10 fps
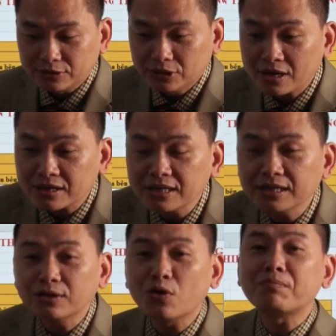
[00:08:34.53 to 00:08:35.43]
Trước
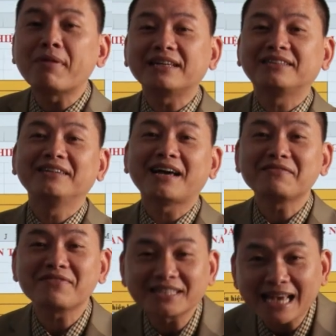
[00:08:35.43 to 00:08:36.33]
khi nộp bài thi anh
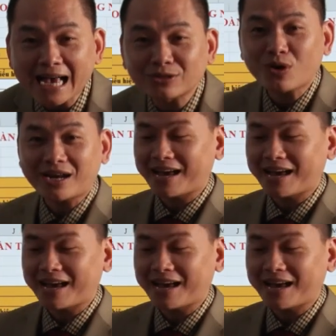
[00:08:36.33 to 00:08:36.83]
phải rà soát